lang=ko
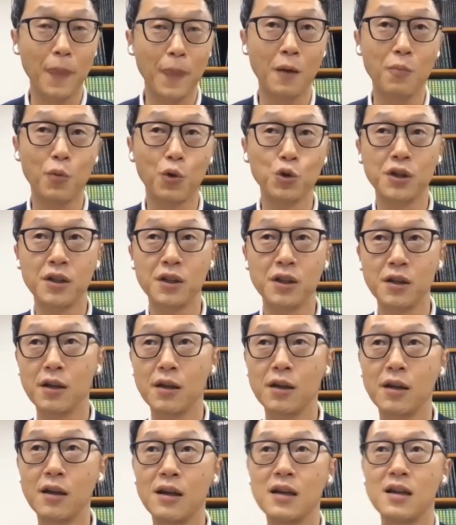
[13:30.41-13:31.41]
예,
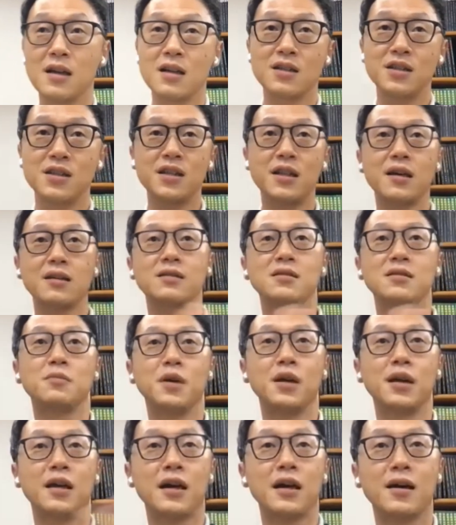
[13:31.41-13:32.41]
본인들이 시대
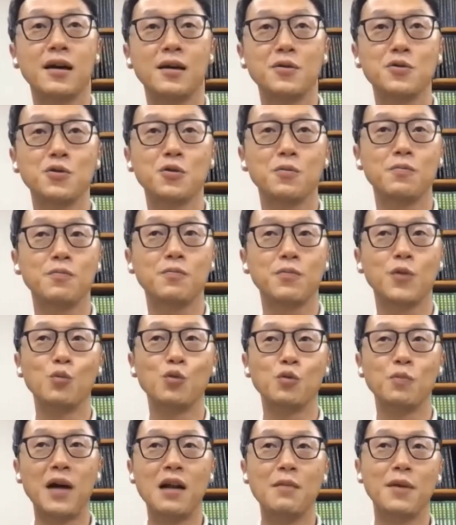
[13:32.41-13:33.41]
흐름에 약간 좀
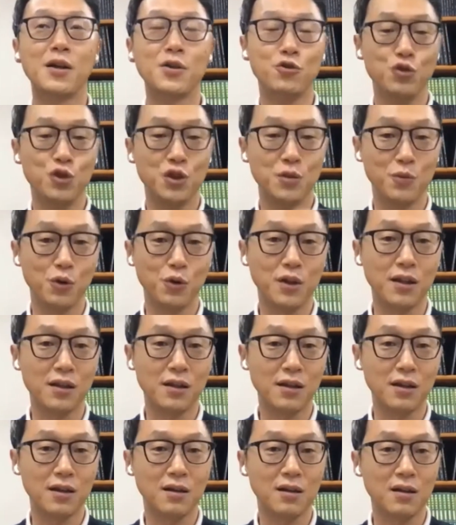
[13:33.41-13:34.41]
너무 발맞추지
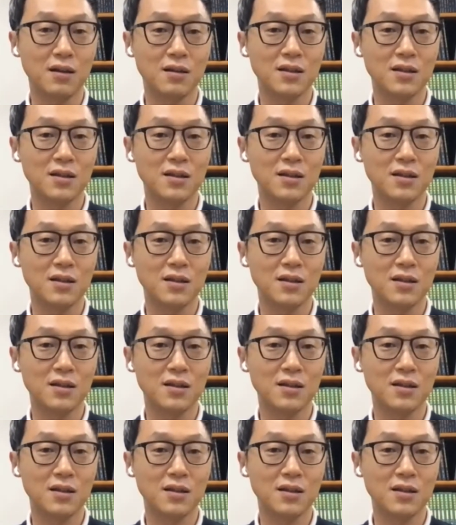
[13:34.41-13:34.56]
못했다.